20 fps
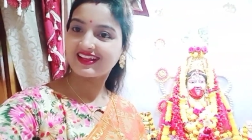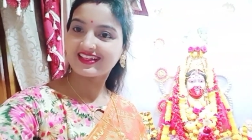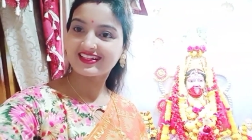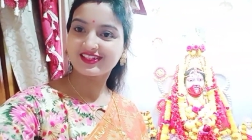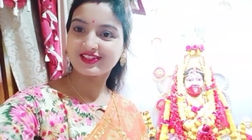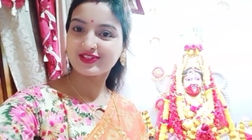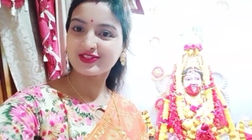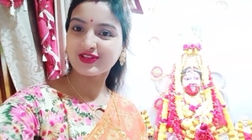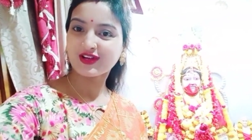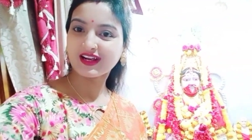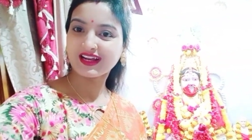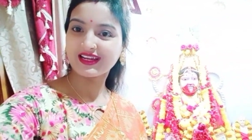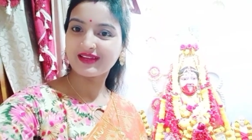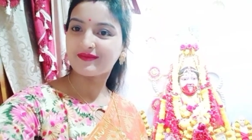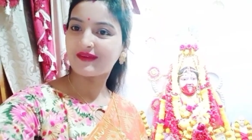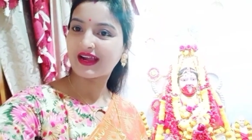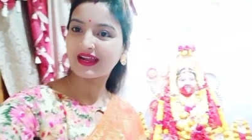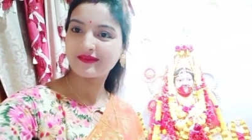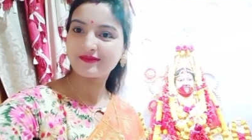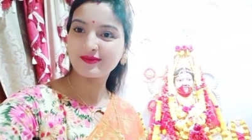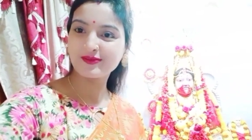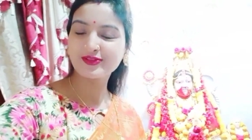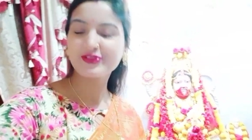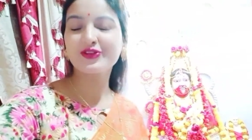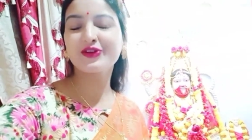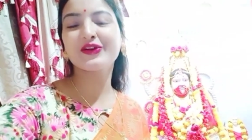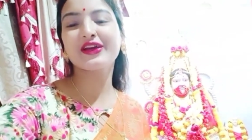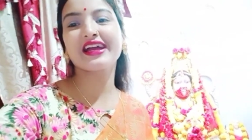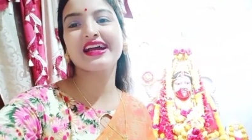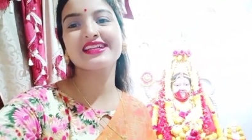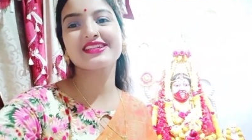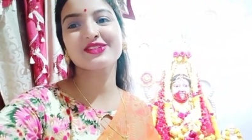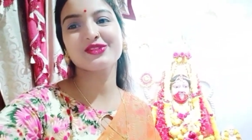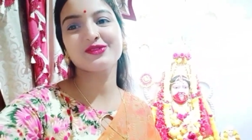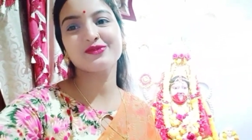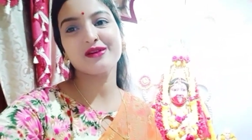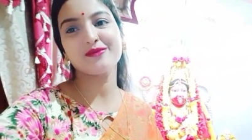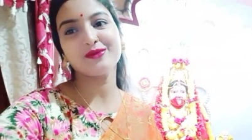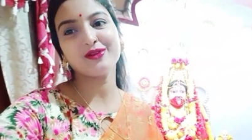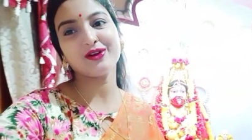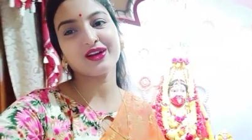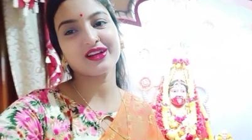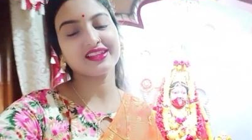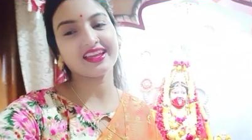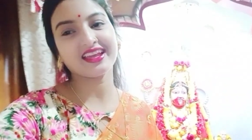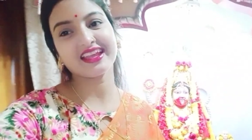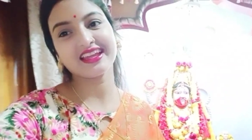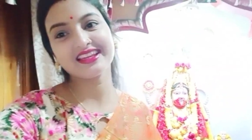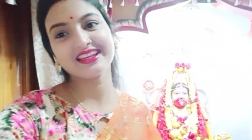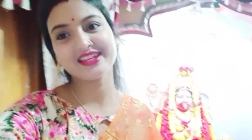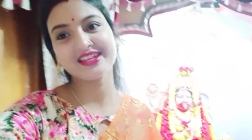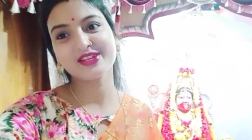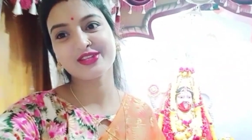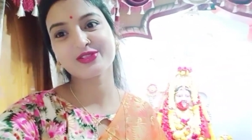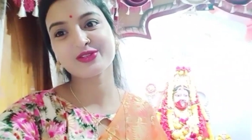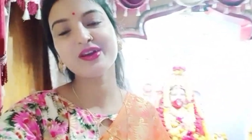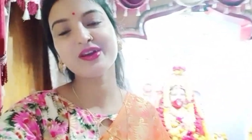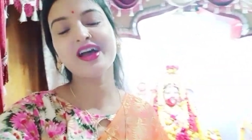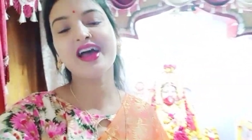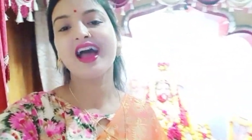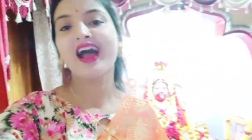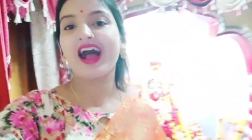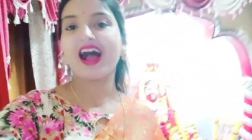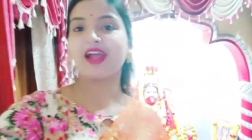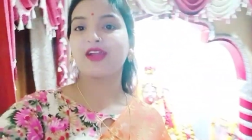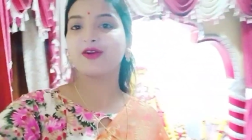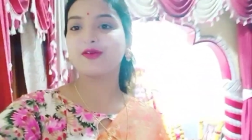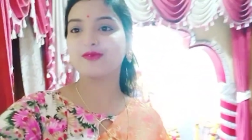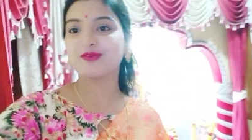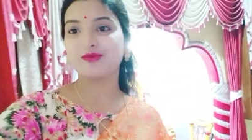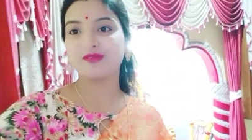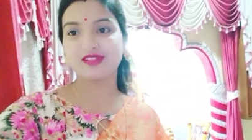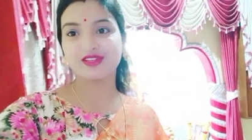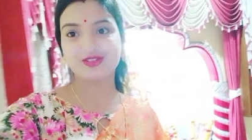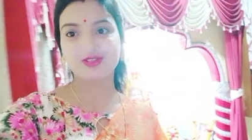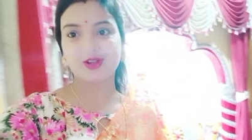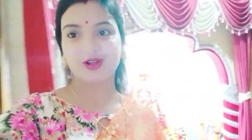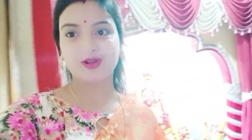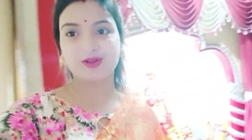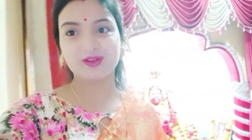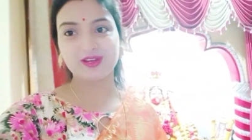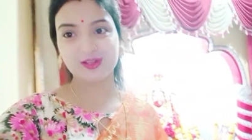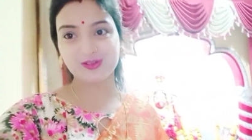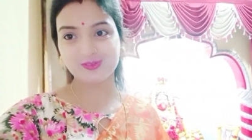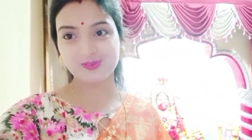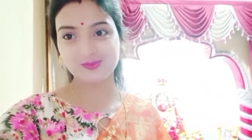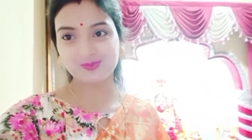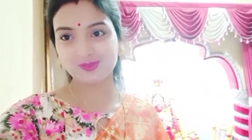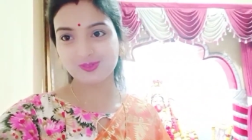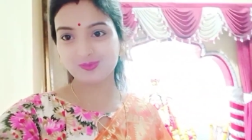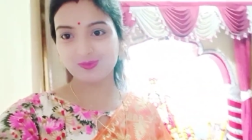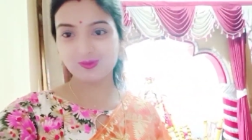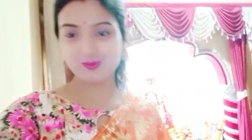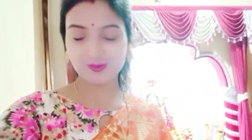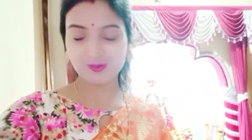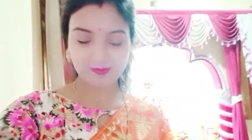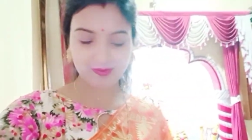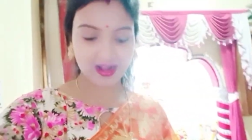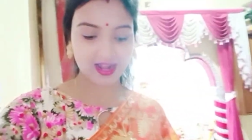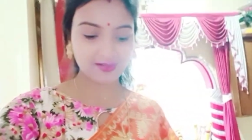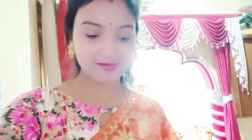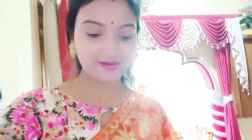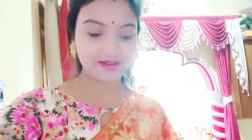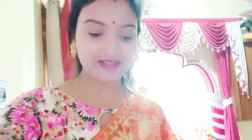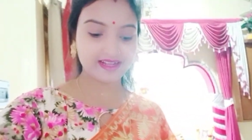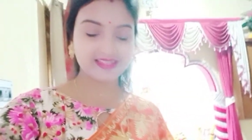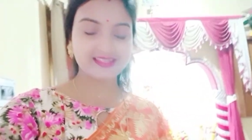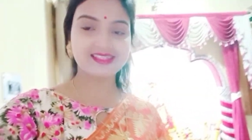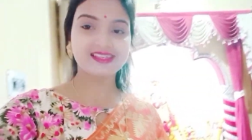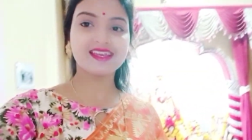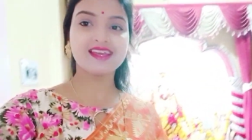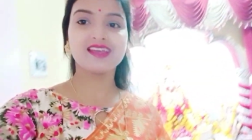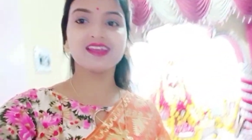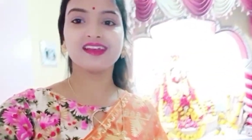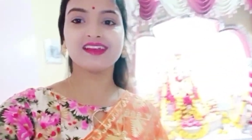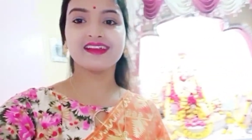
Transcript: আজকে তো সকালে মায়ের পুজো হয়ে গেছে তোমরা ব্লগ দেখে নিয়েছো আই হোপ তোমাদের সকলের খুব খুব খুব ভালো লেগেছে